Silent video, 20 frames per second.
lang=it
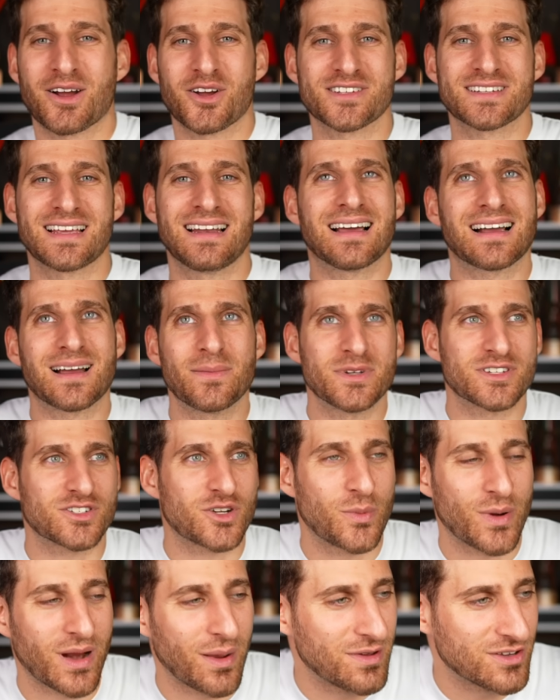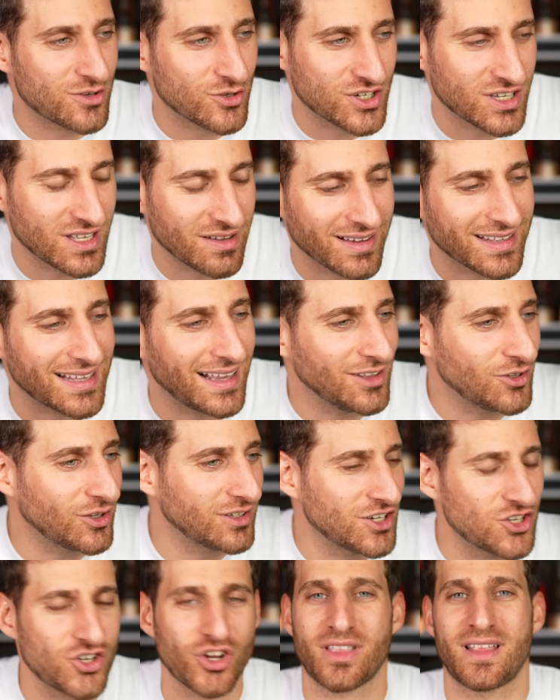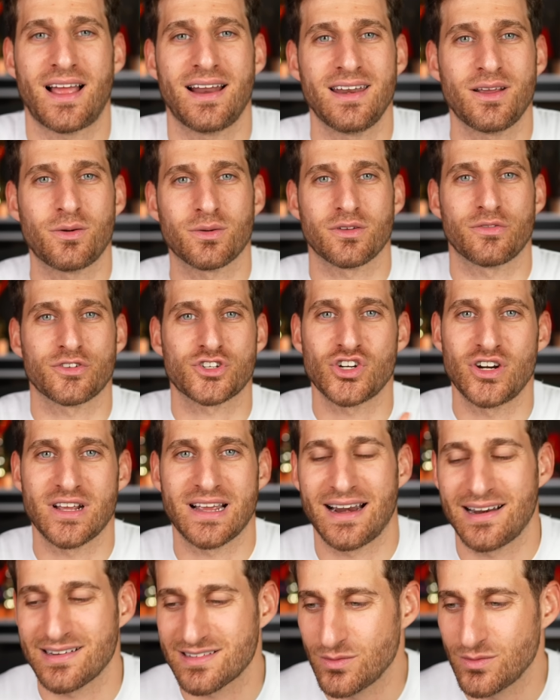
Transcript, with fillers: cosa la capisco perché mi succedeva tanto a 18 anni quando facevo le gare al